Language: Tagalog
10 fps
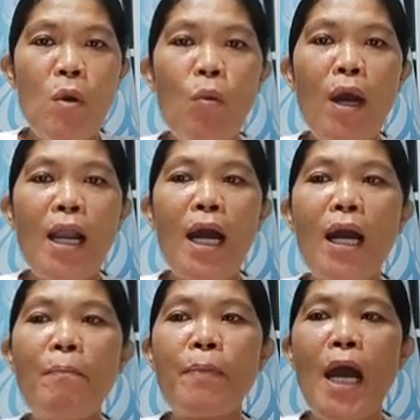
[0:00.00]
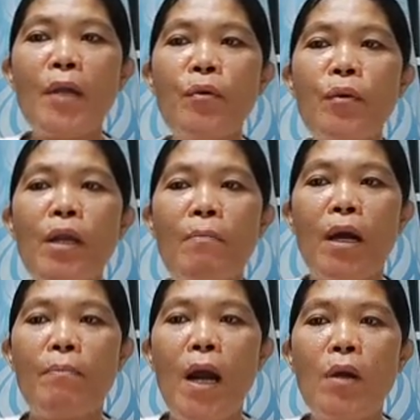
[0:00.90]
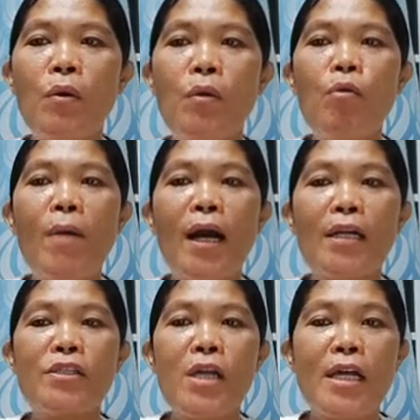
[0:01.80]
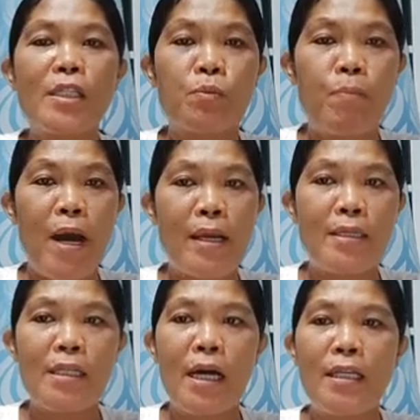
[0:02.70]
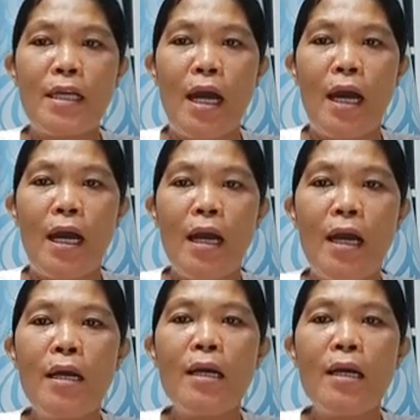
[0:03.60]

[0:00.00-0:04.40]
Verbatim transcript: Wala kang plano na magbago o mag-adjust para sa kanya.